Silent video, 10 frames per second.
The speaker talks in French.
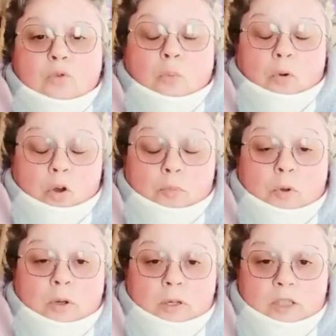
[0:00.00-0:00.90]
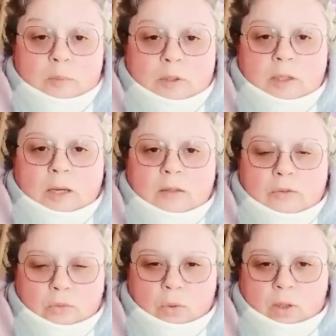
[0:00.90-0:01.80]
propre respect à
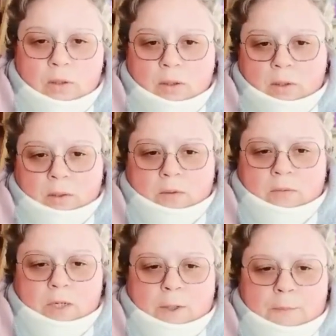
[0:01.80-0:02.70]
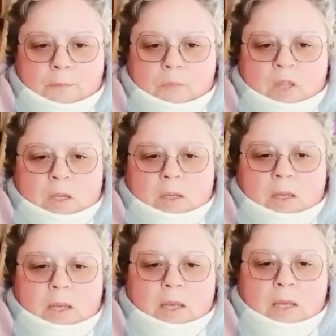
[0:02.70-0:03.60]
soi. Voilà.
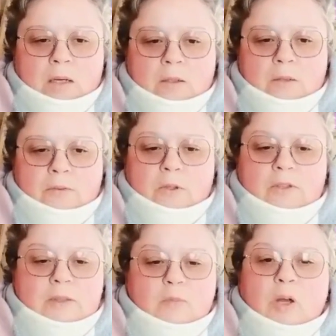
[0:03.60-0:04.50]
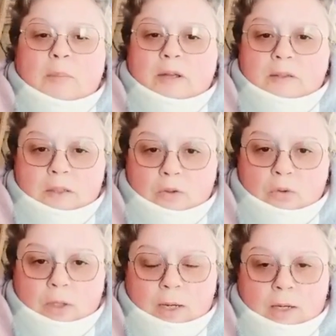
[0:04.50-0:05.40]
Et euh, forcément, à partir de
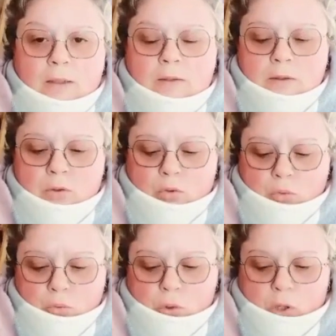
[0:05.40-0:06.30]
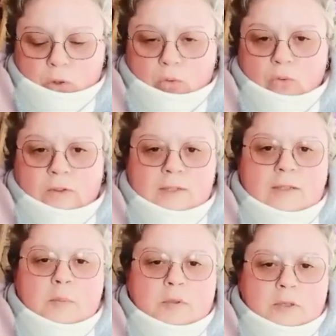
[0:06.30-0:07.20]
là, euh, tout, tout va
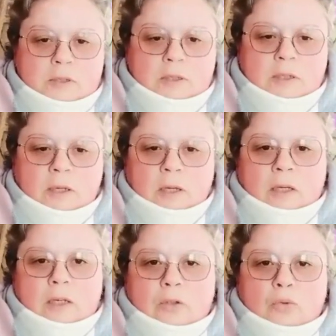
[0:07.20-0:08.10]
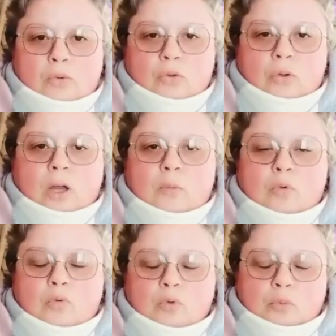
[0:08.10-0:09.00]
s'apaiser et tout sera
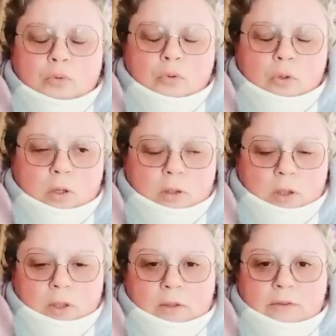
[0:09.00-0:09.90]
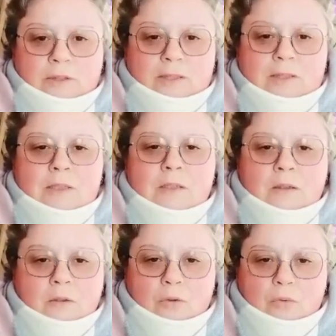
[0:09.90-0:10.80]
beaucoup plus facile,
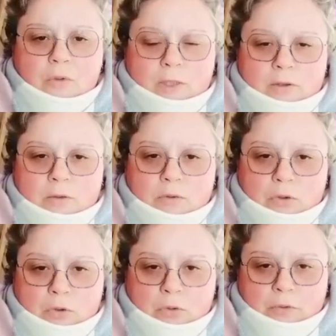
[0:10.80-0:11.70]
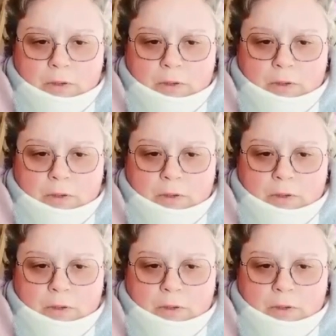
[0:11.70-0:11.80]
en tout cas dans votre vie.